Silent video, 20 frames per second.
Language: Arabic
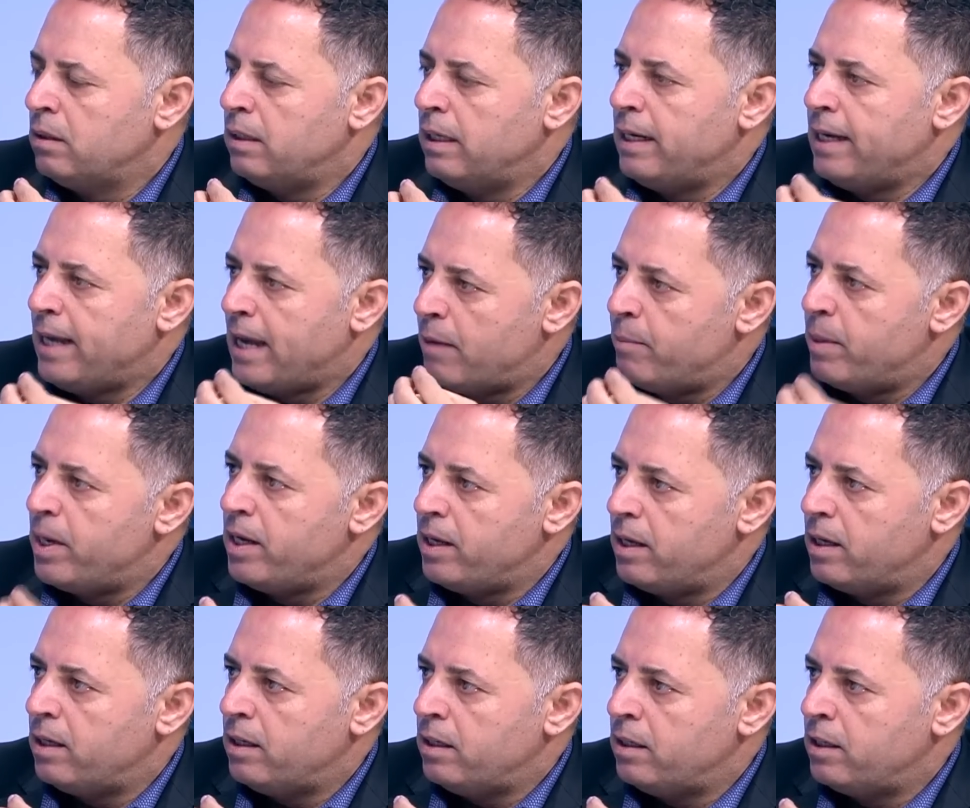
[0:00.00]

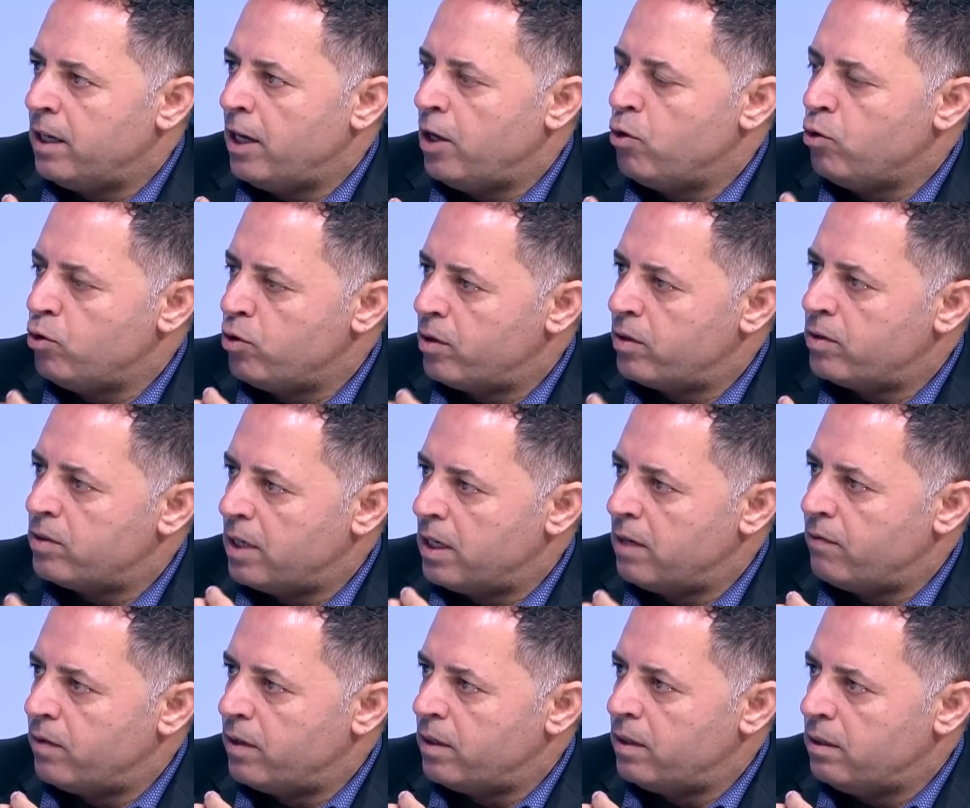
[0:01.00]
لعمليه نحن ندرك
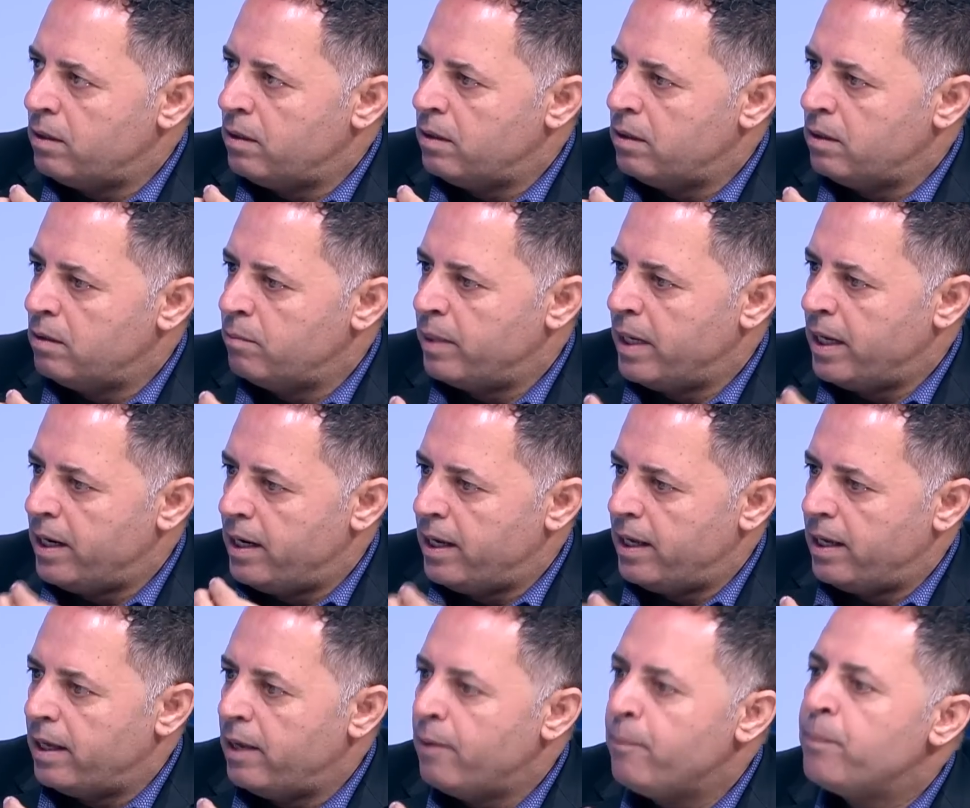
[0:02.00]
سلفا
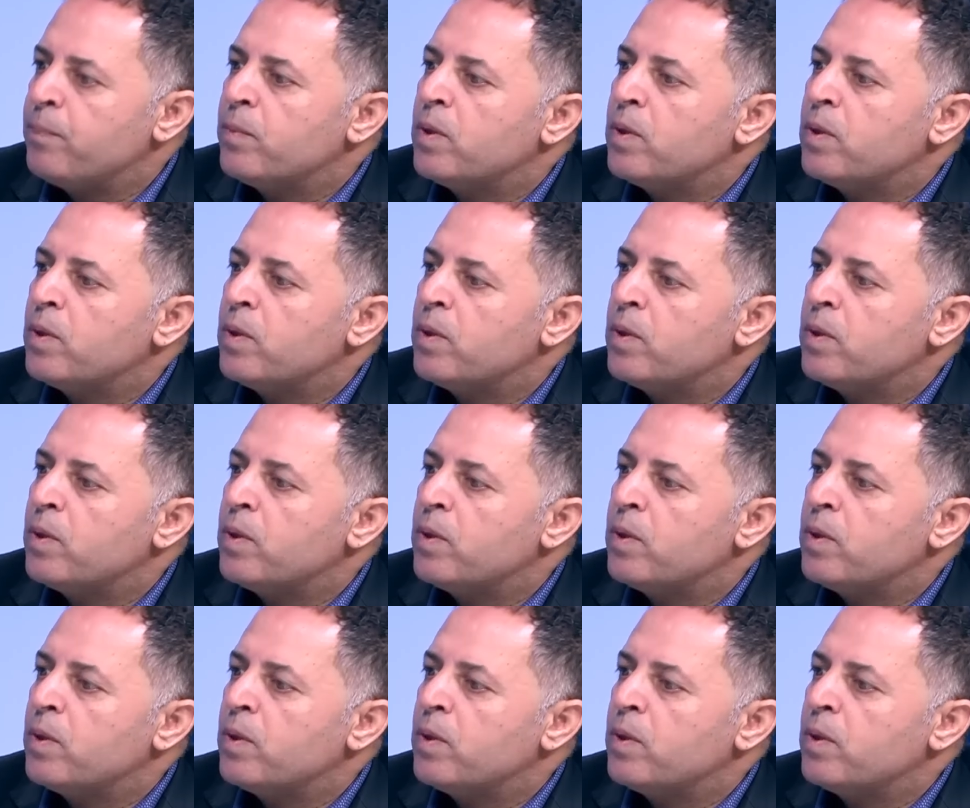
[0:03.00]
بانها